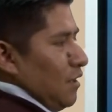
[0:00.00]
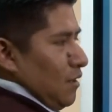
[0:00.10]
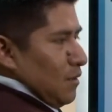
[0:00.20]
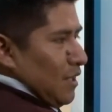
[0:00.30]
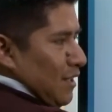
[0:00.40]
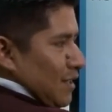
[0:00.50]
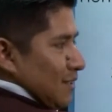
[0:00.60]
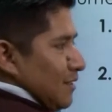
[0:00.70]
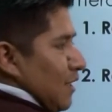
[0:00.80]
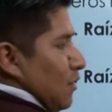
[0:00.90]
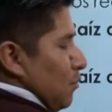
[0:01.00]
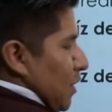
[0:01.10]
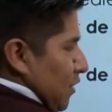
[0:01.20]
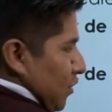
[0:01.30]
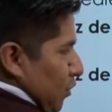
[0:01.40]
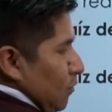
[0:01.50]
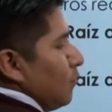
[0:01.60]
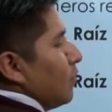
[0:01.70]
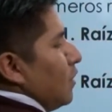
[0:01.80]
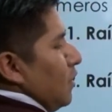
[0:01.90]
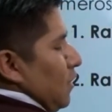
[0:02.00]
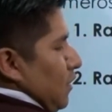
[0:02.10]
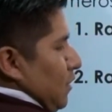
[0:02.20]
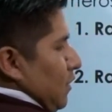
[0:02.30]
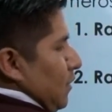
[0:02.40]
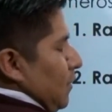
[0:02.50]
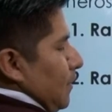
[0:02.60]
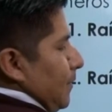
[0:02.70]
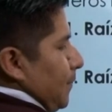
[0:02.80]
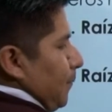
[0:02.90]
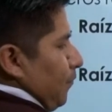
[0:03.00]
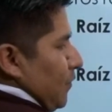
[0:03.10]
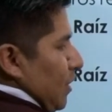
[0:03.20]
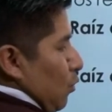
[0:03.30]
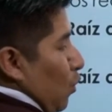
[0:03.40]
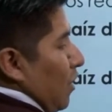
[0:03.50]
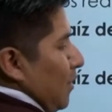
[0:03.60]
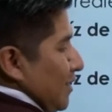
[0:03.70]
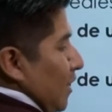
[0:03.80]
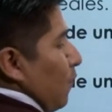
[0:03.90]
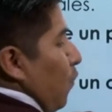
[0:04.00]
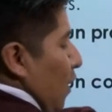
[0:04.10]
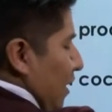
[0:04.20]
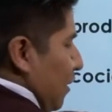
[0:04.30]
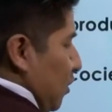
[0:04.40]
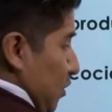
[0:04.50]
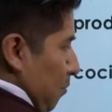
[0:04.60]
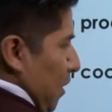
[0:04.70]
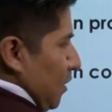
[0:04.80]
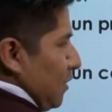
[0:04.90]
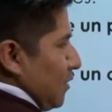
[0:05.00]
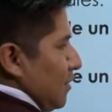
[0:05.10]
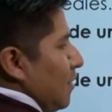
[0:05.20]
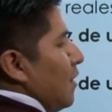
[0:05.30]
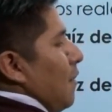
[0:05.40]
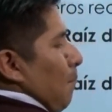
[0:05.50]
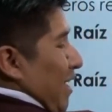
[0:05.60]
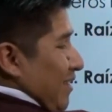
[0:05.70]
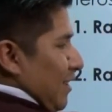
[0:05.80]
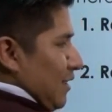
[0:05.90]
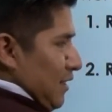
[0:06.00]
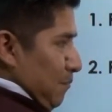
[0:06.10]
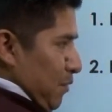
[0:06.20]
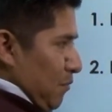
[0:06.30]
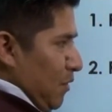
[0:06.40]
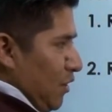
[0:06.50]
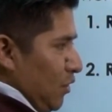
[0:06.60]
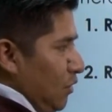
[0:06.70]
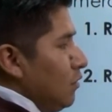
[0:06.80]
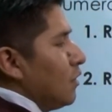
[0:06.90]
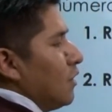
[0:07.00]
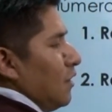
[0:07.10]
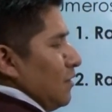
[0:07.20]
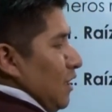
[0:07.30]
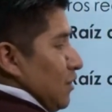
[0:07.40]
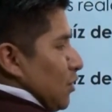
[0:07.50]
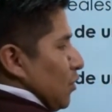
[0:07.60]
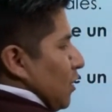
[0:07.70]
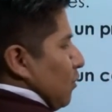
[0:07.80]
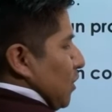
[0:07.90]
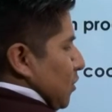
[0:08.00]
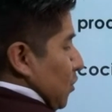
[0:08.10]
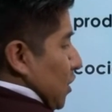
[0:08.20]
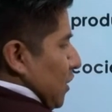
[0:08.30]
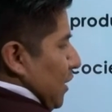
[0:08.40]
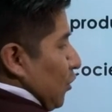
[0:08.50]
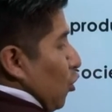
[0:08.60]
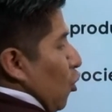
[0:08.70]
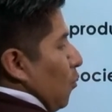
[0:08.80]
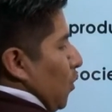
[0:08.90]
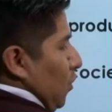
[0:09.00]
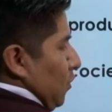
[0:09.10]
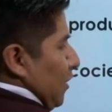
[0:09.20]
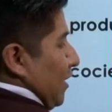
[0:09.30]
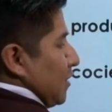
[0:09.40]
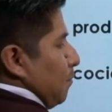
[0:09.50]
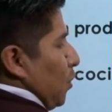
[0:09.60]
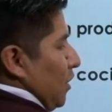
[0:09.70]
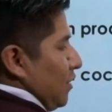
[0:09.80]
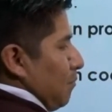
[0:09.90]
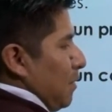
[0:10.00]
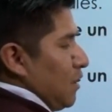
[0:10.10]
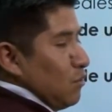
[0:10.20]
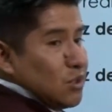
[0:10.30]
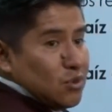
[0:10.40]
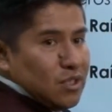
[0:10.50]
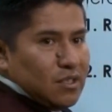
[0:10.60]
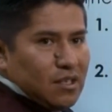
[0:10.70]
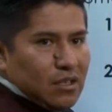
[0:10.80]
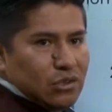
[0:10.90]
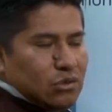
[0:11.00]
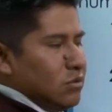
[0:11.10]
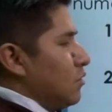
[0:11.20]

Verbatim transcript: que este numerito, eh, el cual va a estar fuera de nuestro paréntesis, va a ingresar primero dentro de nuestro radicando como exponente para nuestro radicando.